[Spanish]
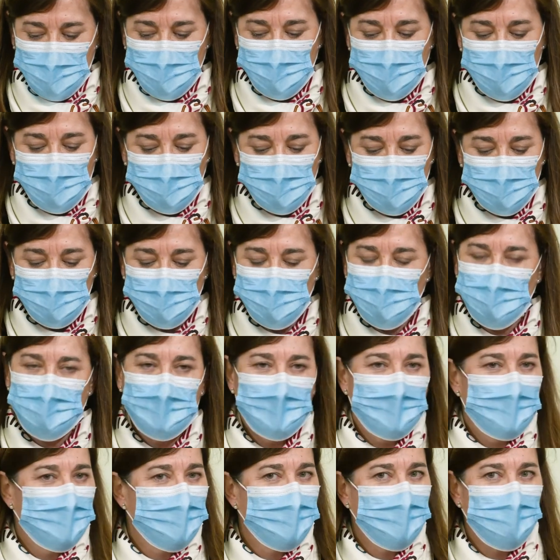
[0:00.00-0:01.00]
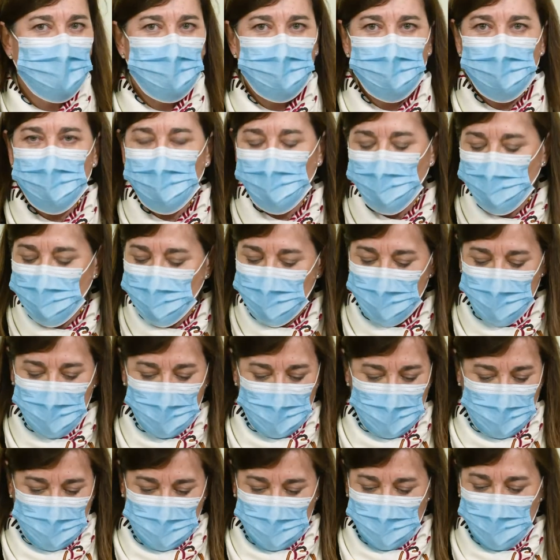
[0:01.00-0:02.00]
eventos que no
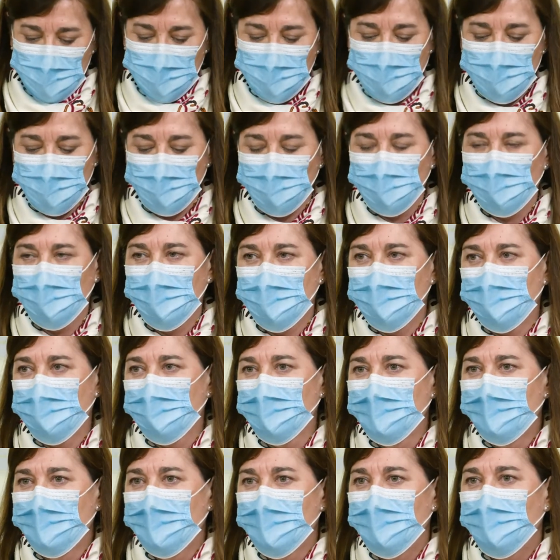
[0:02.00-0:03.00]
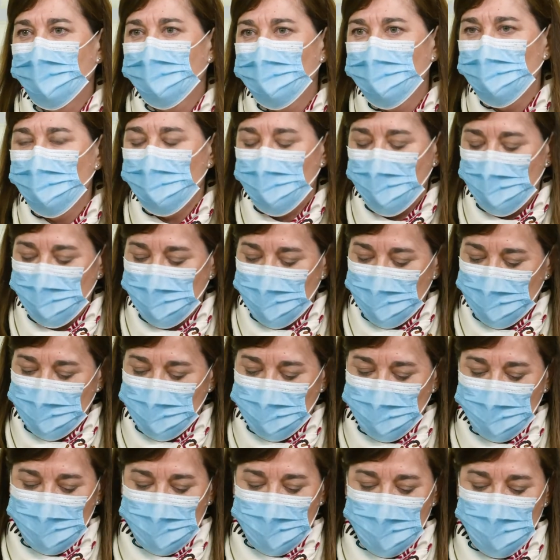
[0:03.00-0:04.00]
puedan asegurar el
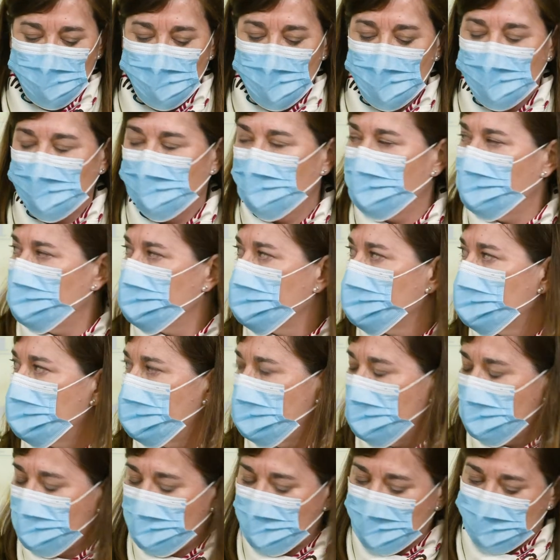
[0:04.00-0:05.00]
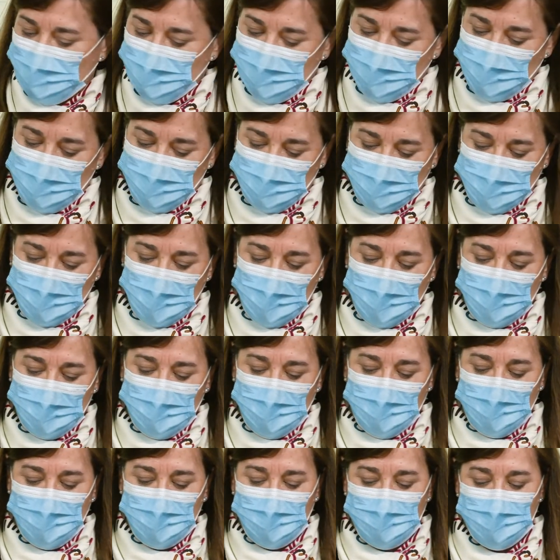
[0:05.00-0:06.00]
cumplimiento de las medidas de prevención
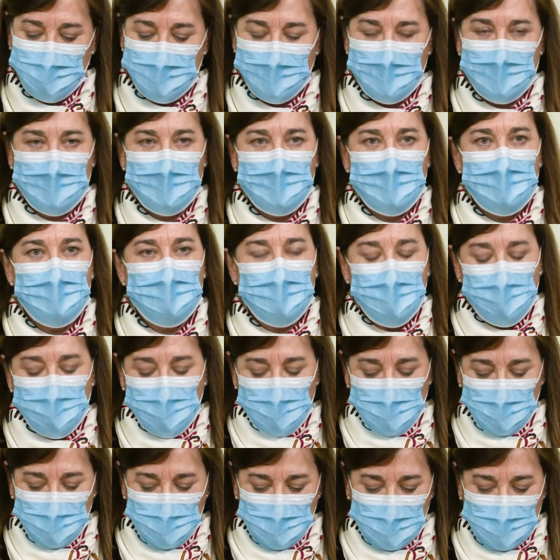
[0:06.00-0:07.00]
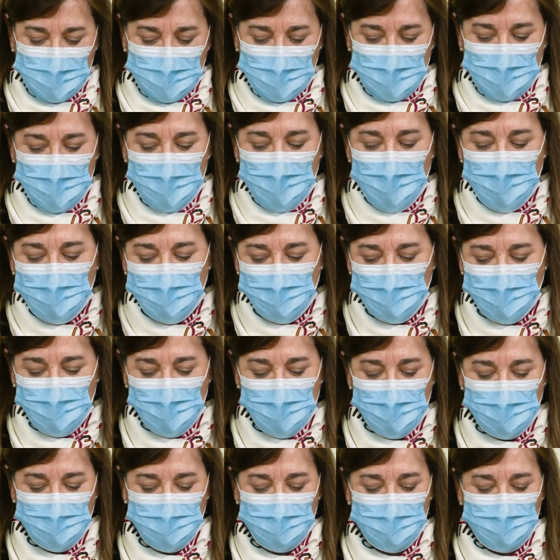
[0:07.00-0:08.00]
sanitaria y que provoquen
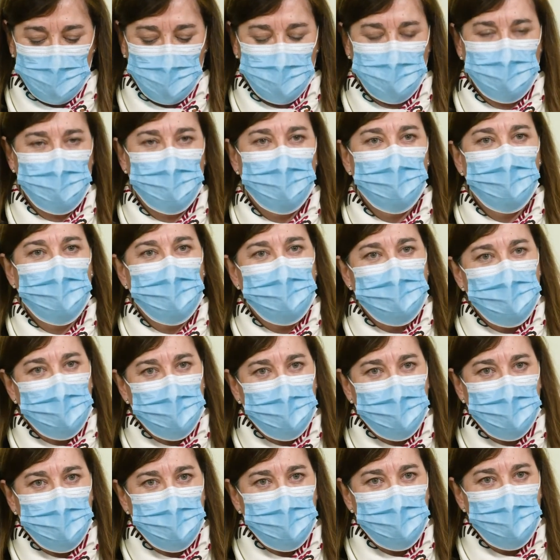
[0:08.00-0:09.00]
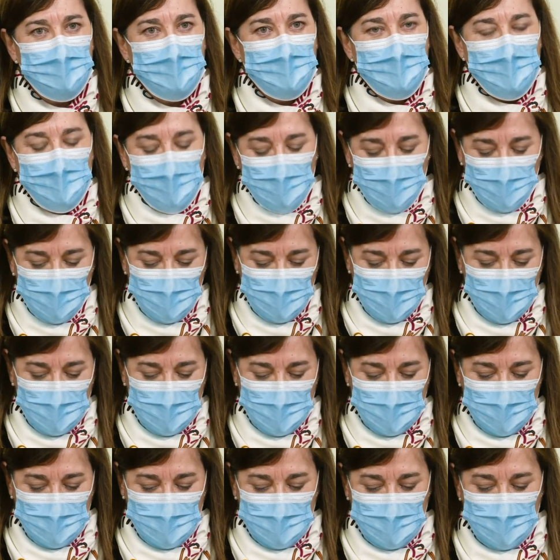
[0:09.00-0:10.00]
aglomeraciones o que tengan
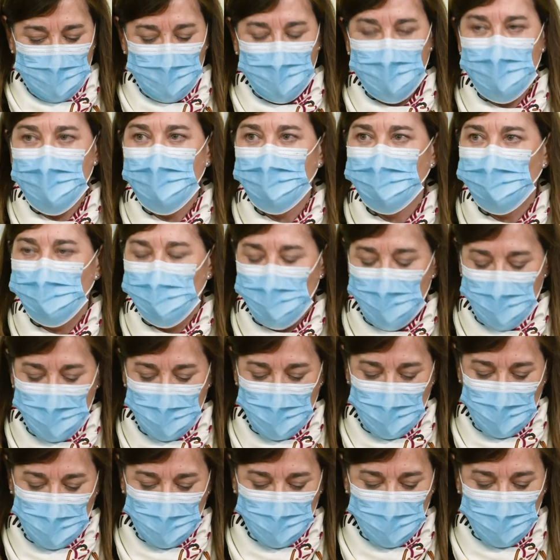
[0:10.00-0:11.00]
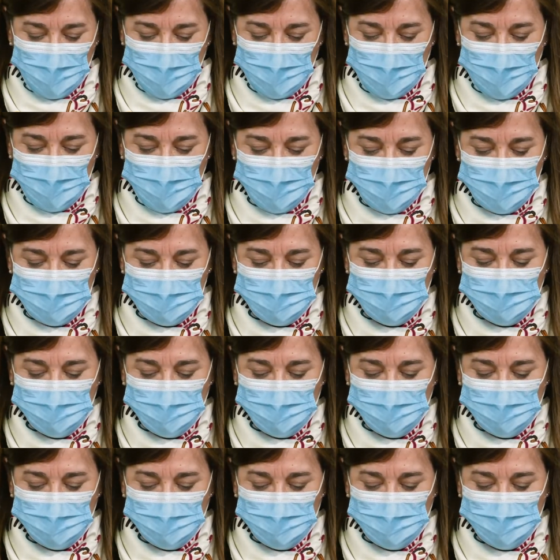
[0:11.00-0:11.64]
una elevada afluencia de público.